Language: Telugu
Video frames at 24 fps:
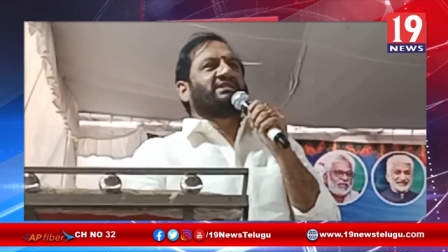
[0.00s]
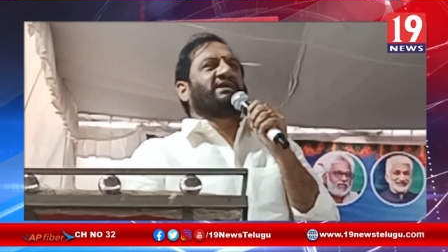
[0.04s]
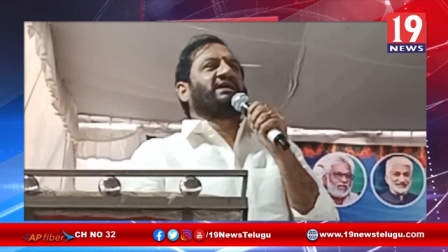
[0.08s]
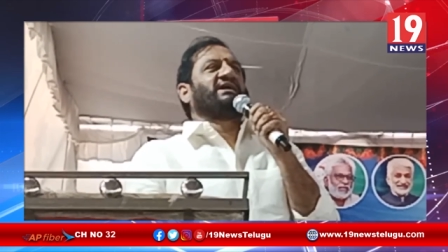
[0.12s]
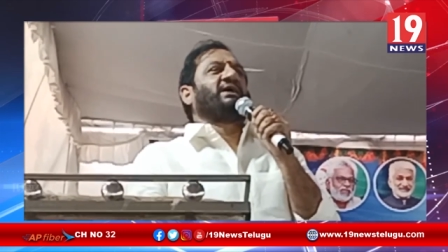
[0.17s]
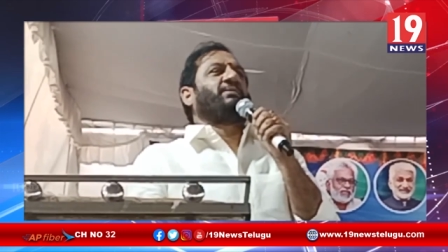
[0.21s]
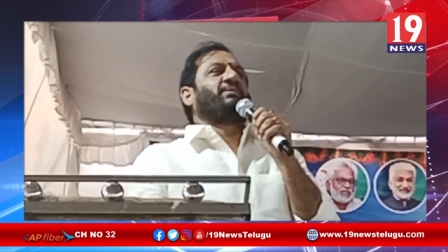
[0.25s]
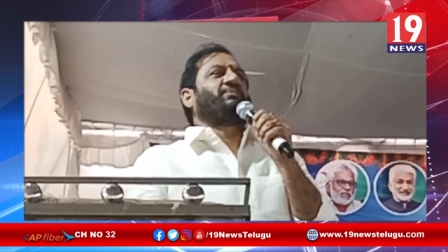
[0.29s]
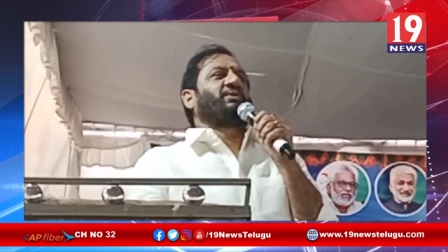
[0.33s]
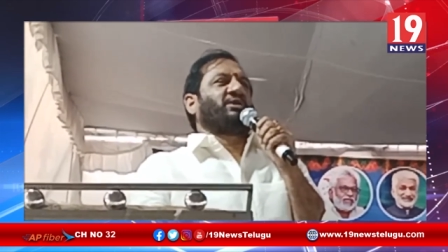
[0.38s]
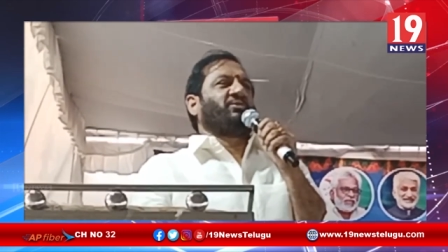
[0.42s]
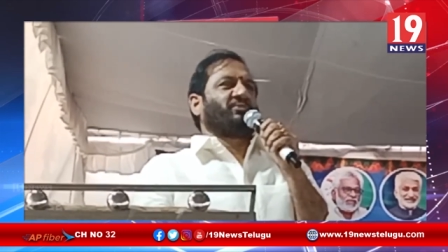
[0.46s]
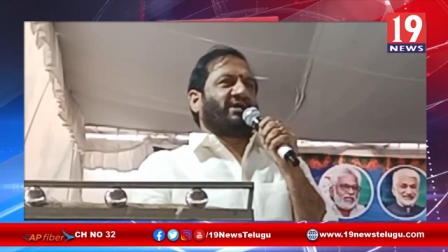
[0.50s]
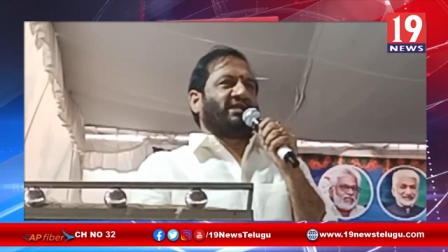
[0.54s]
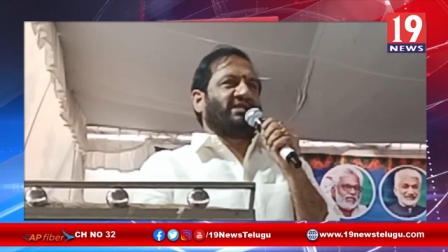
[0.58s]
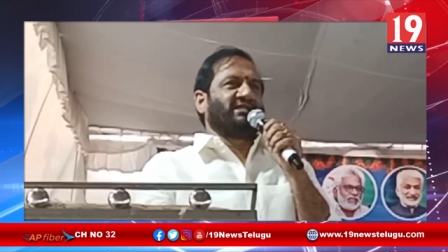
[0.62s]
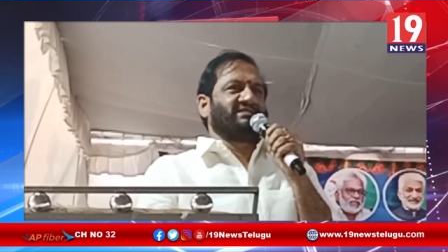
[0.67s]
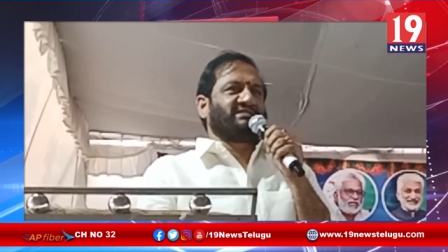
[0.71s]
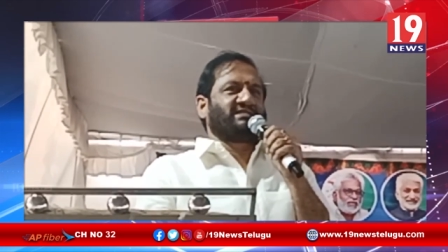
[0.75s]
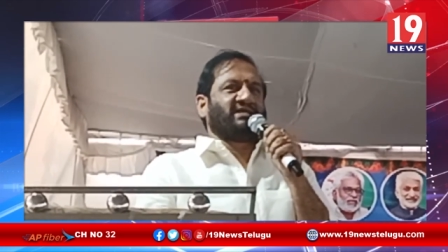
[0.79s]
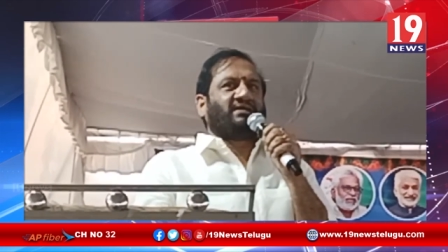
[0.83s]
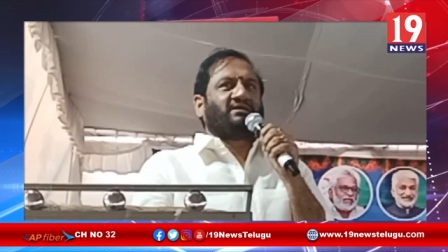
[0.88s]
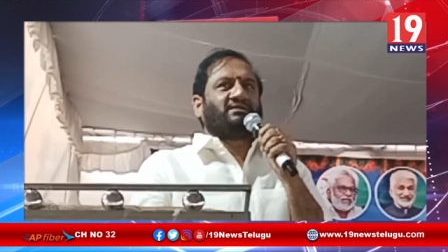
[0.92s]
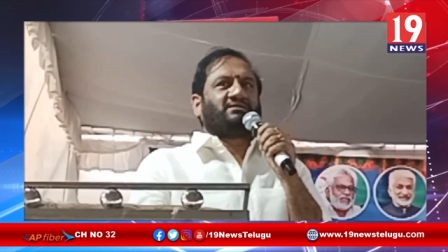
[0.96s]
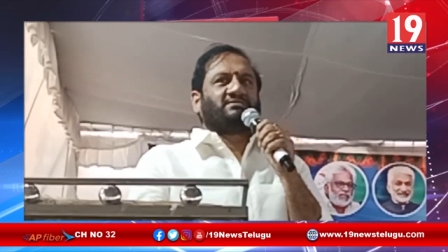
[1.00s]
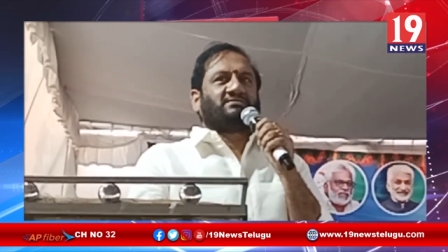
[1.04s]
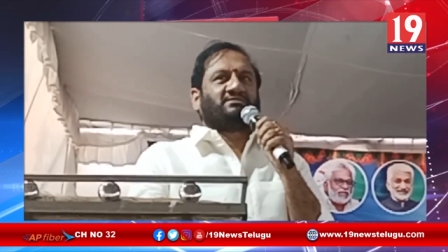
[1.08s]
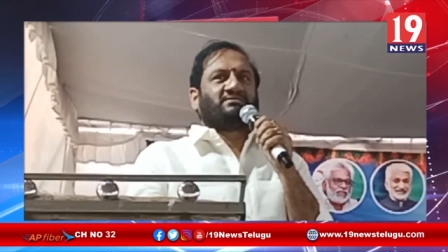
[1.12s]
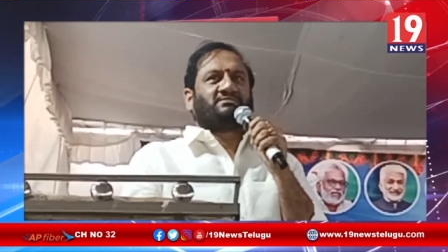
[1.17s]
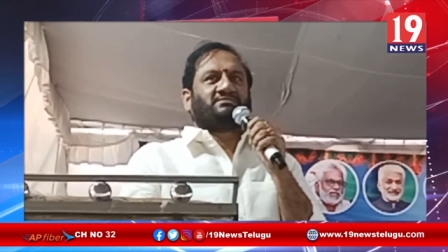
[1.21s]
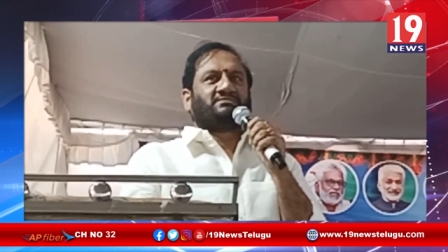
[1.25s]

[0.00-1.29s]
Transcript: విధంగా పరిపాలించాయి